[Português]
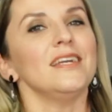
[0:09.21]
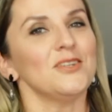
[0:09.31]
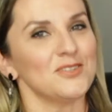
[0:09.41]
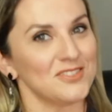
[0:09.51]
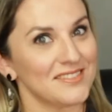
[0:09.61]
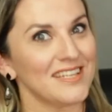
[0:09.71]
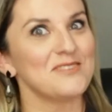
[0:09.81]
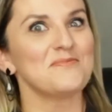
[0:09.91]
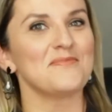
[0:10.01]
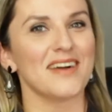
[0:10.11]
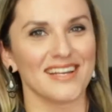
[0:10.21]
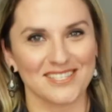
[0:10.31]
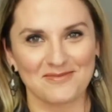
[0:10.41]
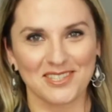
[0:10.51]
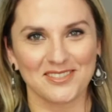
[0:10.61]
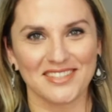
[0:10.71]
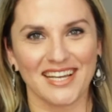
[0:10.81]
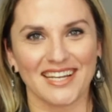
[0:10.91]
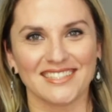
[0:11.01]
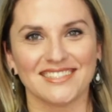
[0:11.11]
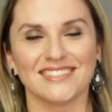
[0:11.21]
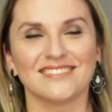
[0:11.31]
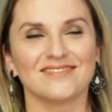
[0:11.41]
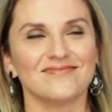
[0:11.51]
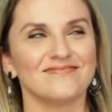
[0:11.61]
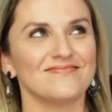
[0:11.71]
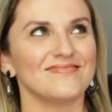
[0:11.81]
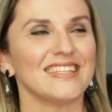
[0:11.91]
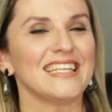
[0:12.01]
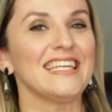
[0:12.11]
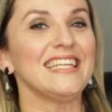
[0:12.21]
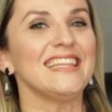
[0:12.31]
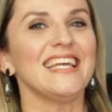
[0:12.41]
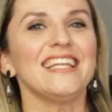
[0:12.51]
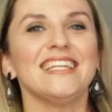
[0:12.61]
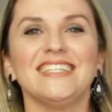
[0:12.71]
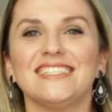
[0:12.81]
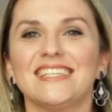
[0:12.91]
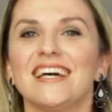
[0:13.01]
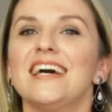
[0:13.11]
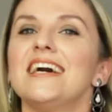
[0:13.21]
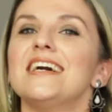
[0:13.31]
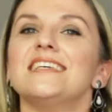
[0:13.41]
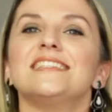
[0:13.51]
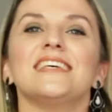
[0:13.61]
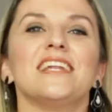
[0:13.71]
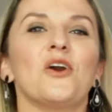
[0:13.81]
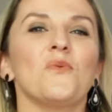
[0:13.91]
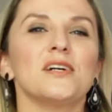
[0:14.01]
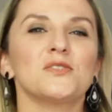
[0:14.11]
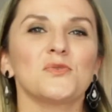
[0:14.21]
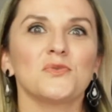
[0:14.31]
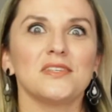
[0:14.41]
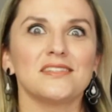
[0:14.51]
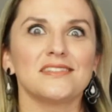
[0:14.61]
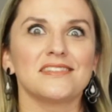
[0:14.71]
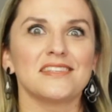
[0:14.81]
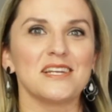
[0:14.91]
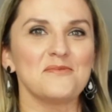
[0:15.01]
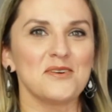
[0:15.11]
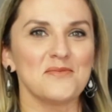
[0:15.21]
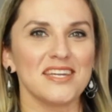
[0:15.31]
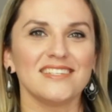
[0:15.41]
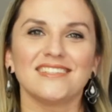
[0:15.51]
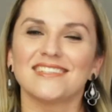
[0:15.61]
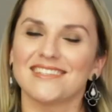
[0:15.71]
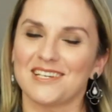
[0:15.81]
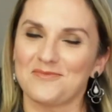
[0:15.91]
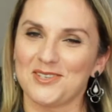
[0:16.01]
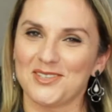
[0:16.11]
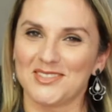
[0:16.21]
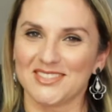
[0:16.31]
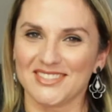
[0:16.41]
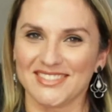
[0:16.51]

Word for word: E hoje eu tenho mais uma novidade. Hum, que delícia! Será um assunto extremamente saboroso.